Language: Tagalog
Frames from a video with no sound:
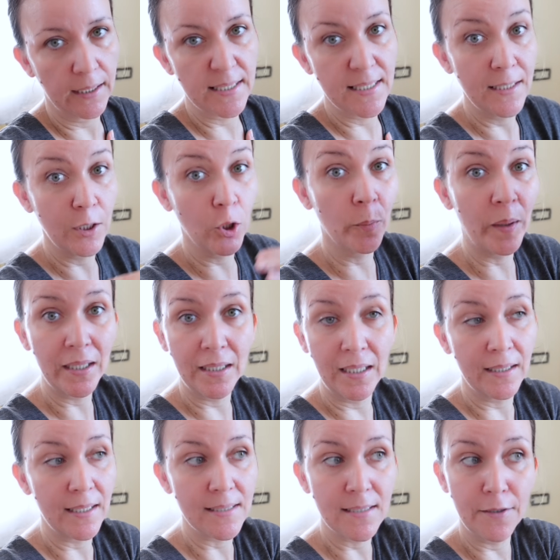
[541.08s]
Kasi hindi ko
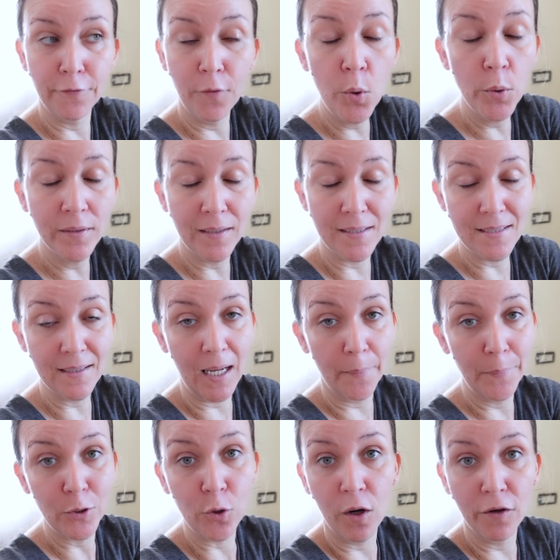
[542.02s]
makikita sa phone kasi
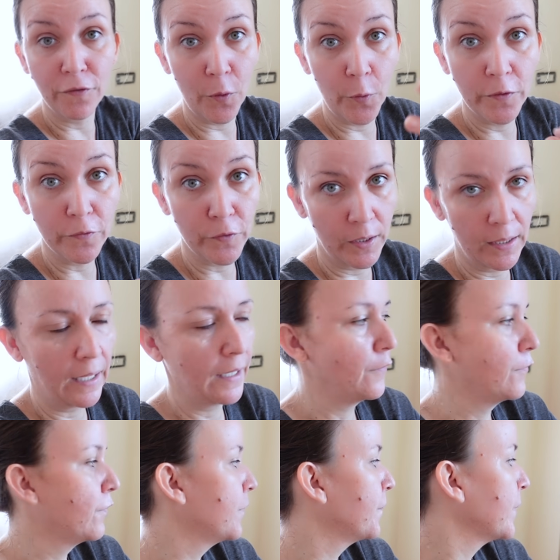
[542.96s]
gamit ko ang phone for
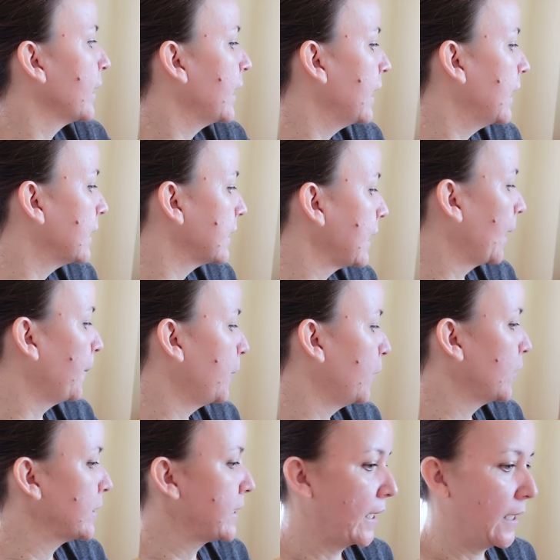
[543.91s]
live.
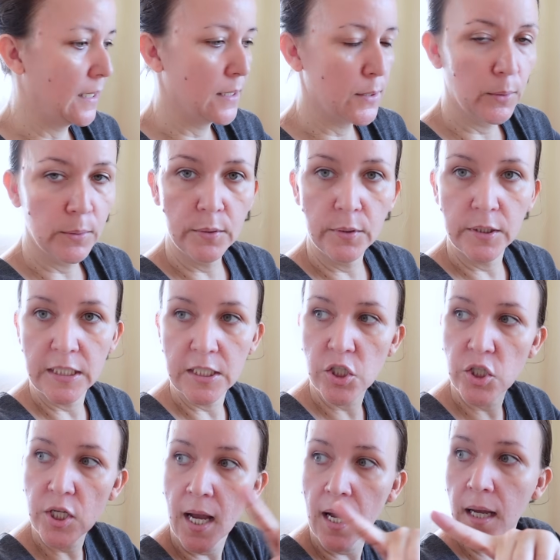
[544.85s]
Tapos, ayan. So, dun yan
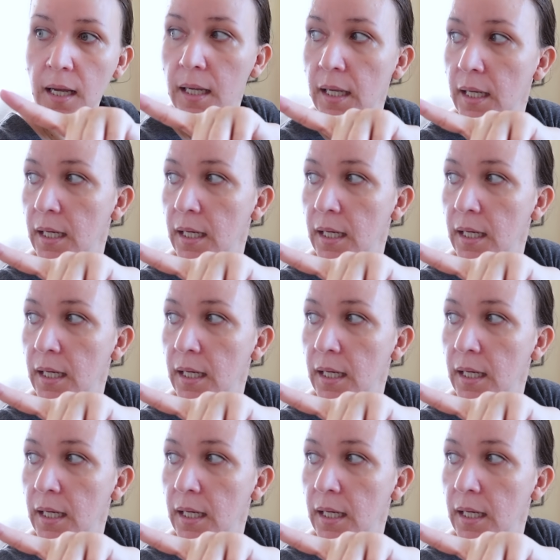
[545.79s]
siya.